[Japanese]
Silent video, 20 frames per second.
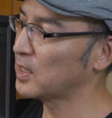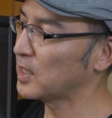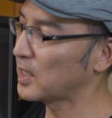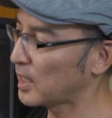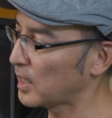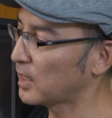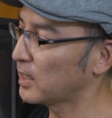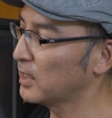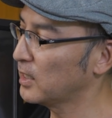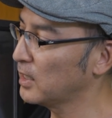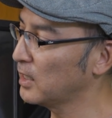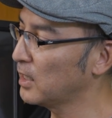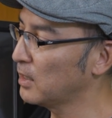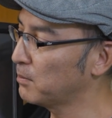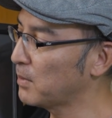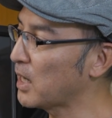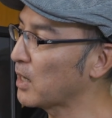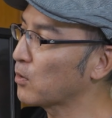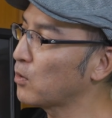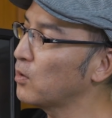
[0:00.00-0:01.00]
はい。
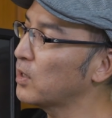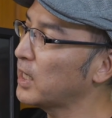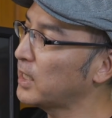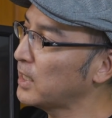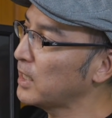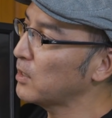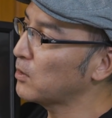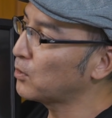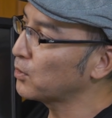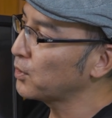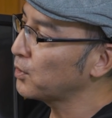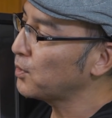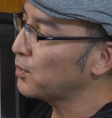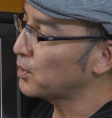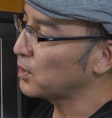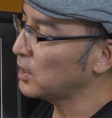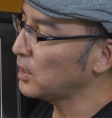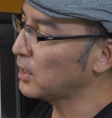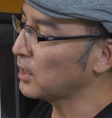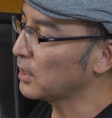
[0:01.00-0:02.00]
今回ね、このよ
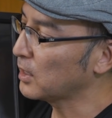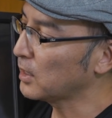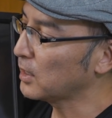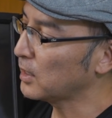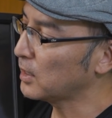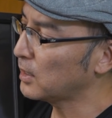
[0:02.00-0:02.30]
うに、